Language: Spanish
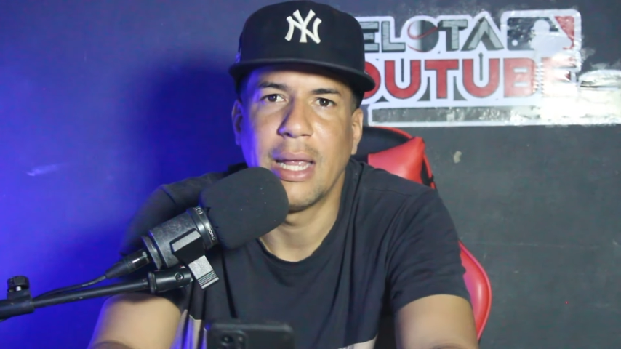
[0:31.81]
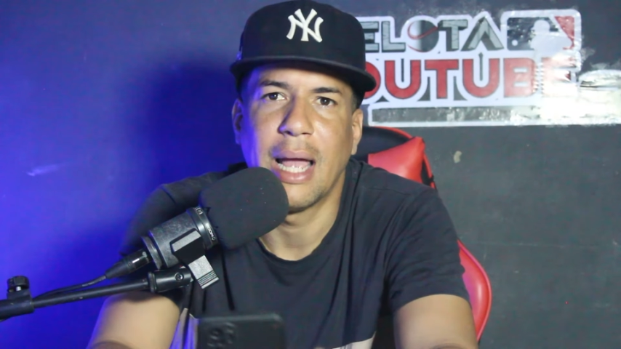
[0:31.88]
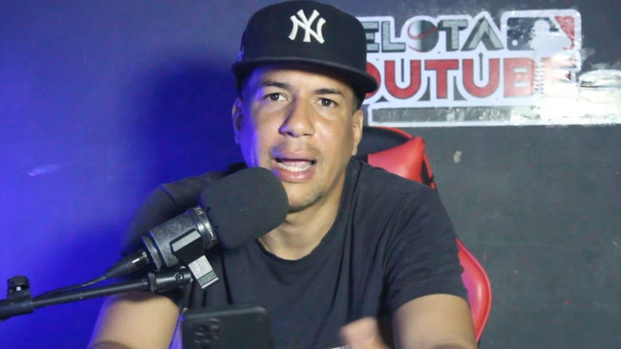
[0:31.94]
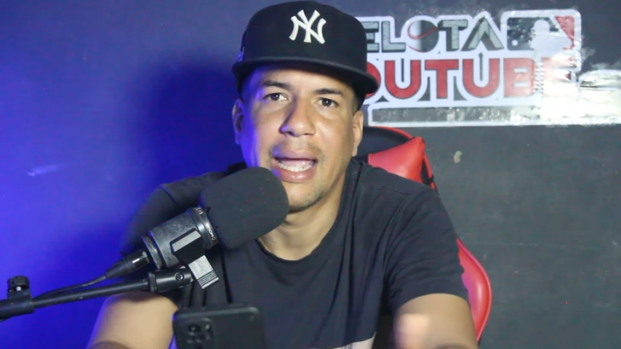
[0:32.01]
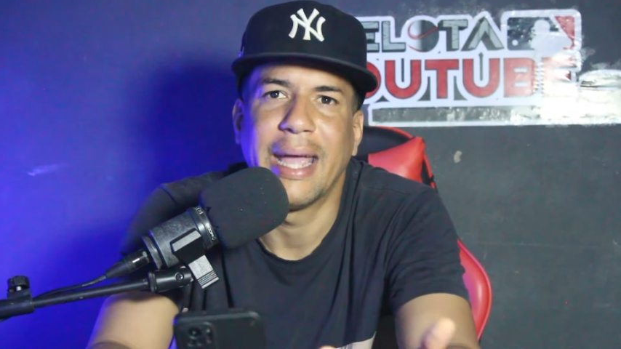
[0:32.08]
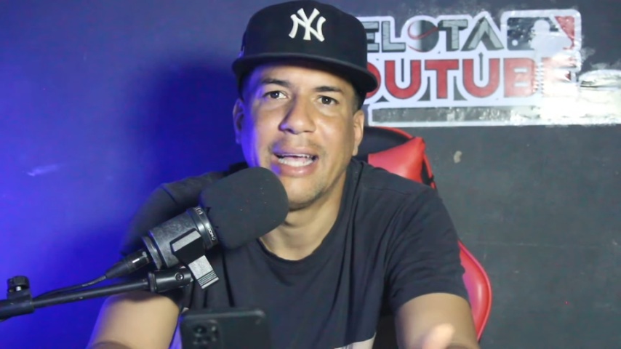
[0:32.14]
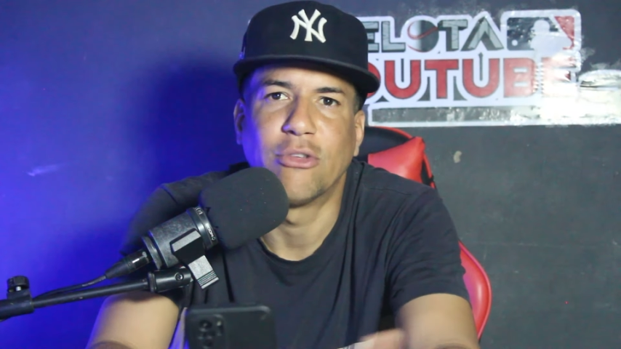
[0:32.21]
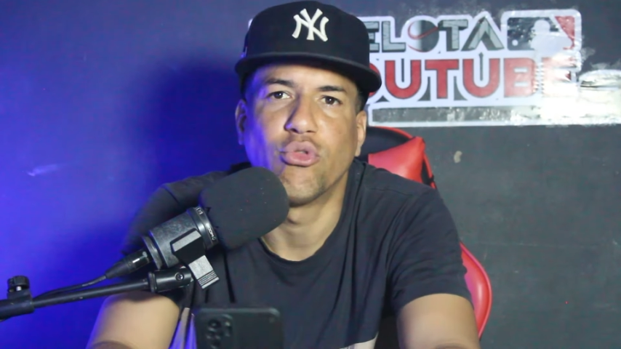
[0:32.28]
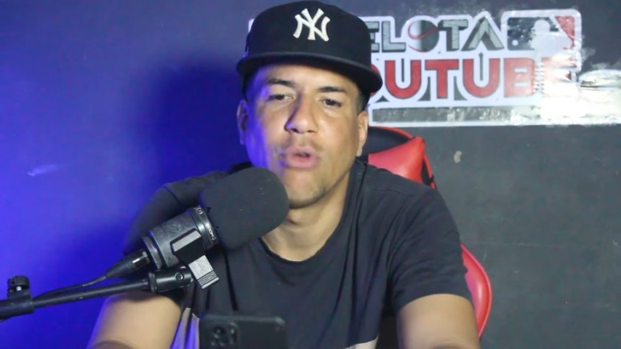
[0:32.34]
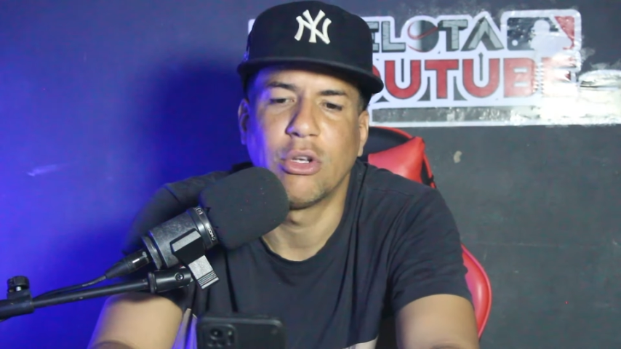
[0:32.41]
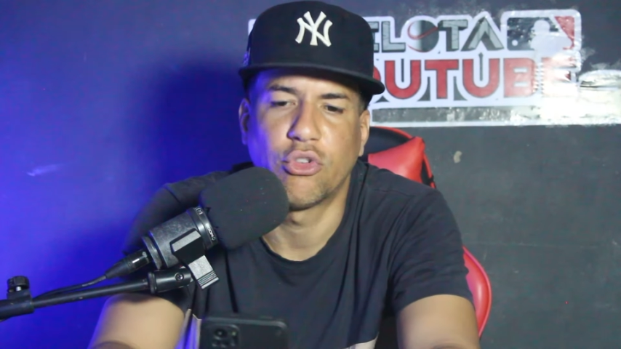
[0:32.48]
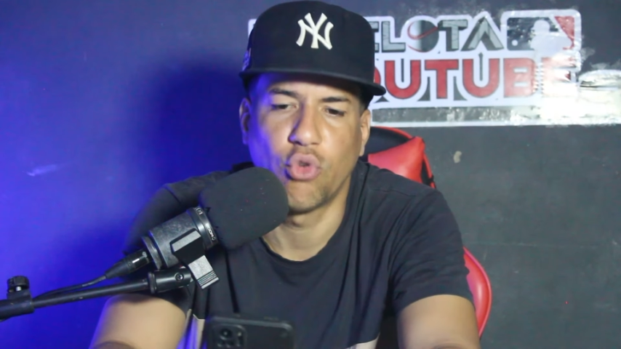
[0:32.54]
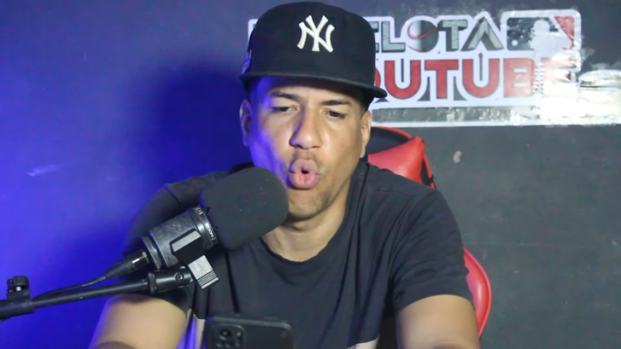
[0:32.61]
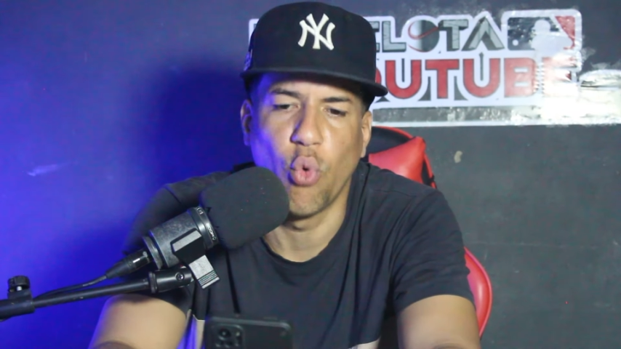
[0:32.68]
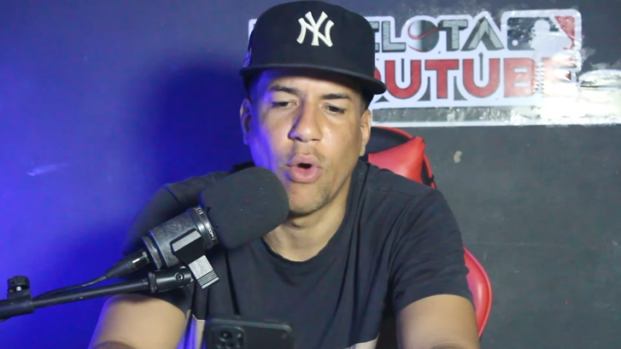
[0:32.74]
ya que es un
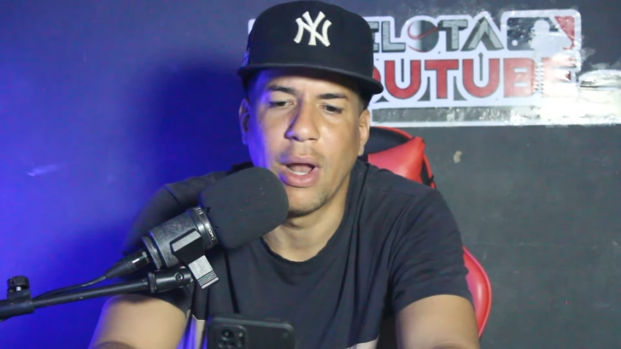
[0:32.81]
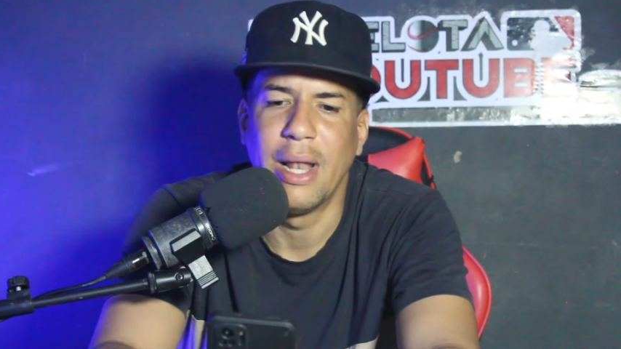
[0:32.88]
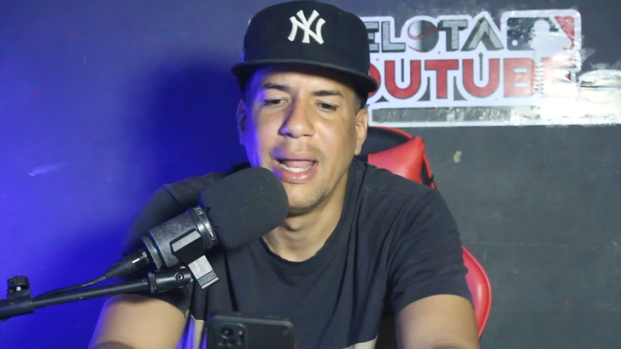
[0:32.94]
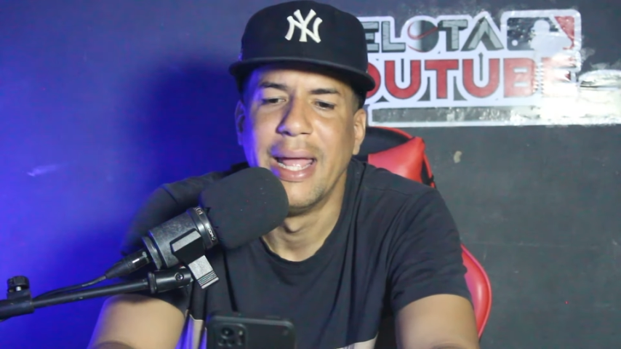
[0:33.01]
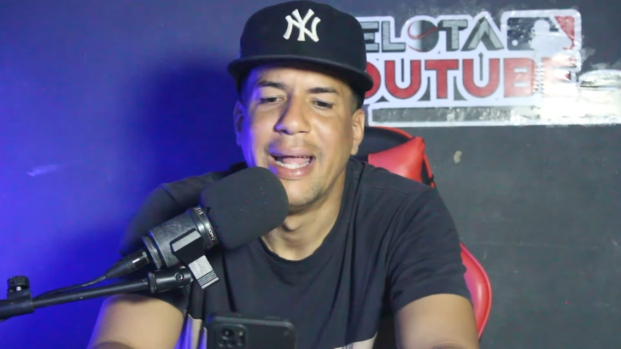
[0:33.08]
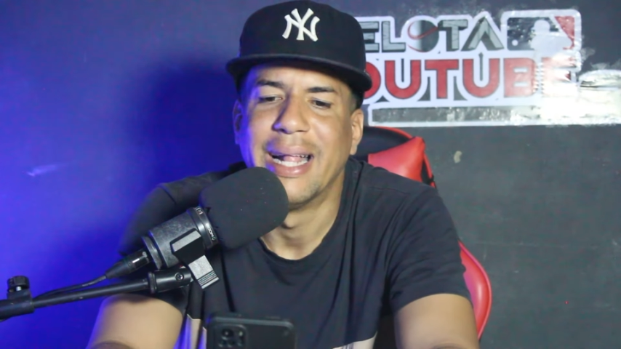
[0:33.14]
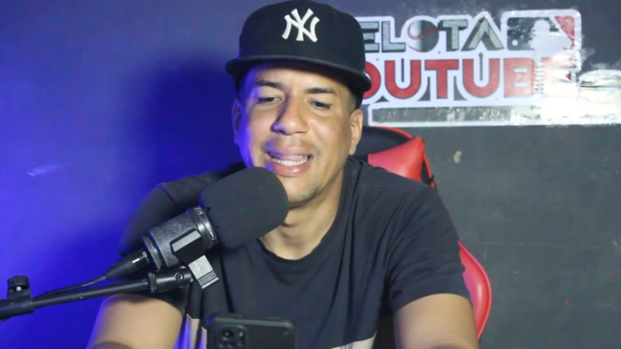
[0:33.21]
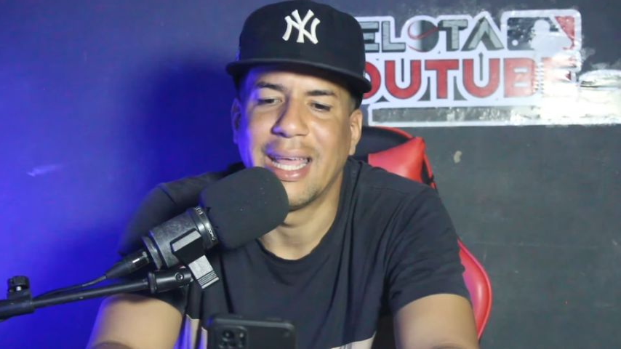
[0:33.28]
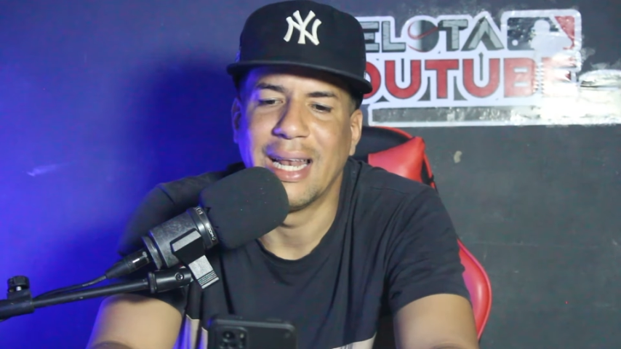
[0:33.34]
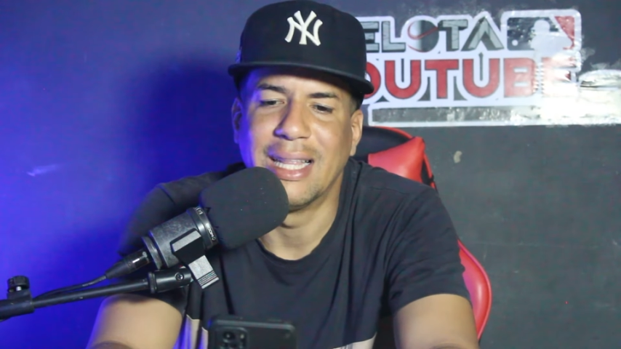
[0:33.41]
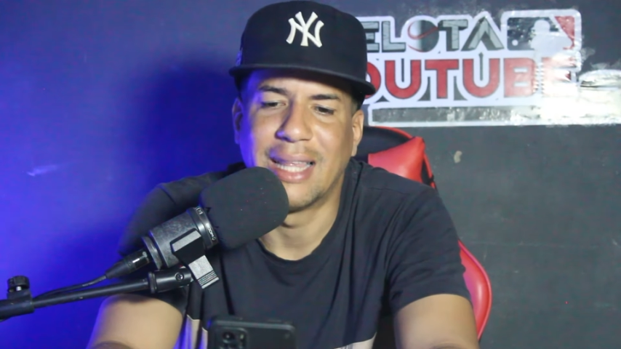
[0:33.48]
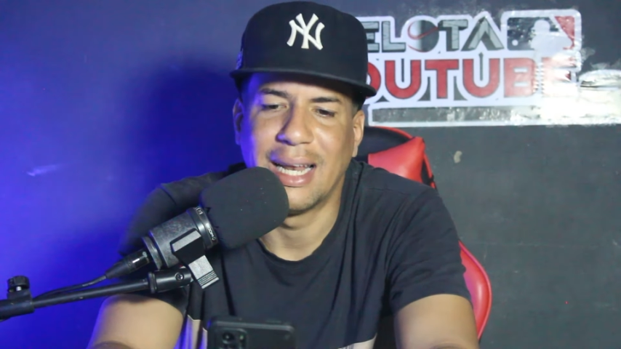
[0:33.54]
slugger, tiene